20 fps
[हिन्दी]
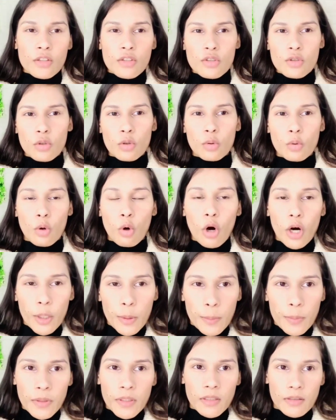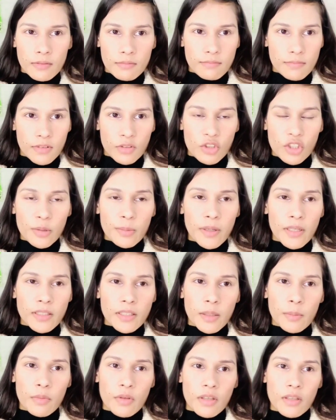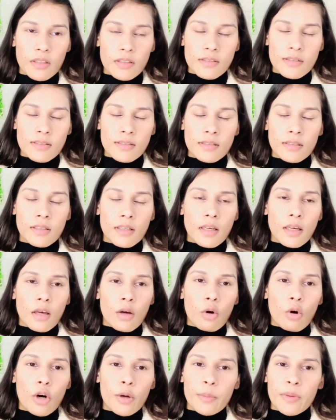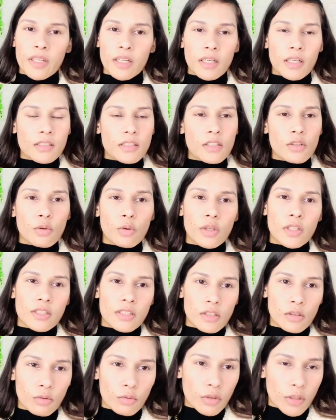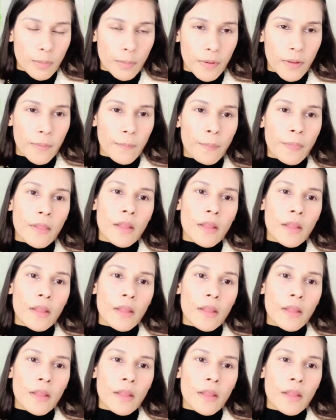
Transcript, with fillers: सो so, और भी अच्छी बात है बिकॉज और मेरे घर से थोड़ी सी दूरी पे है